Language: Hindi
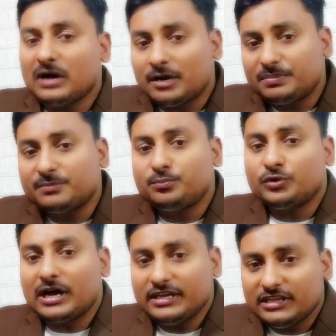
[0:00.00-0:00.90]
वहां पर
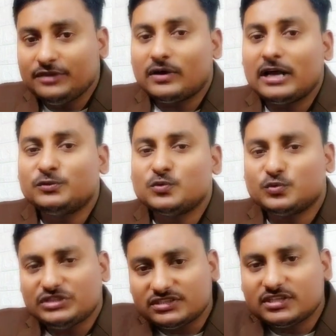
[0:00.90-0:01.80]
पुरानी दीवार को
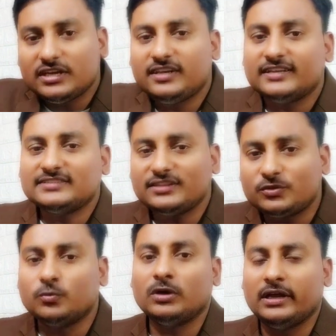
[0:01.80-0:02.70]
कुछ इस तरीके से
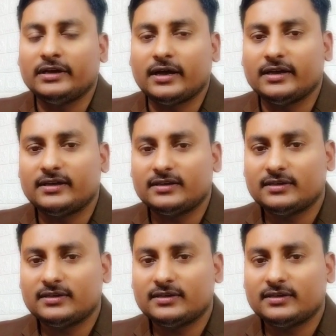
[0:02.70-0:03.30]
तोड़ लेना है